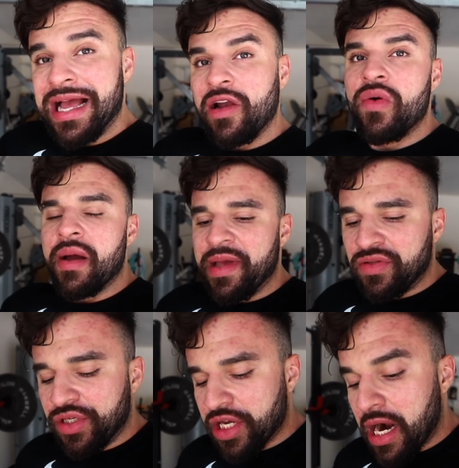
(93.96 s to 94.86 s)

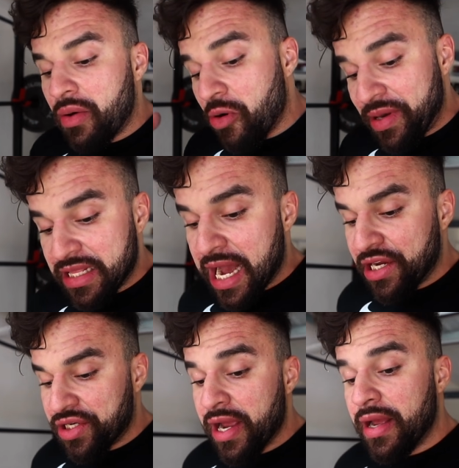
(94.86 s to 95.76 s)
alongamentos em geral,
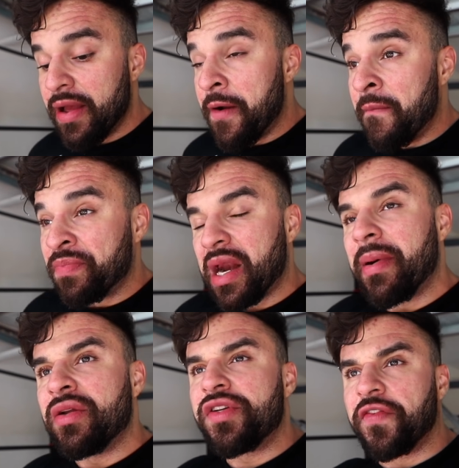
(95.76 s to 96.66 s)
mobilidade,
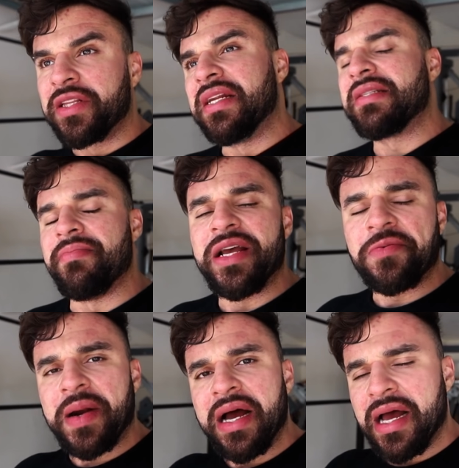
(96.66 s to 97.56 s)
trabalhos de fortalecimento
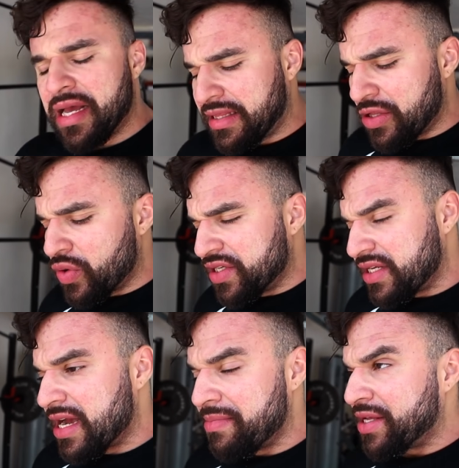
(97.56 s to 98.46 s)
para tendões,
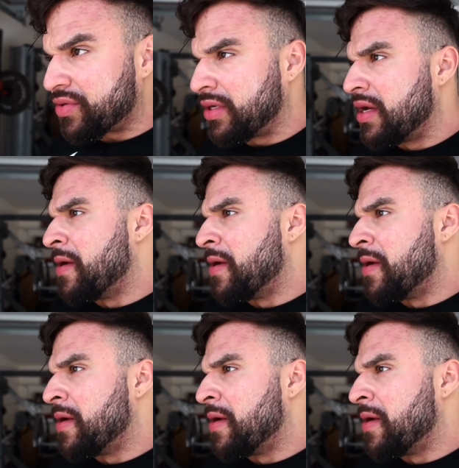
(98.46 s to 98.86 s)
ligamentos,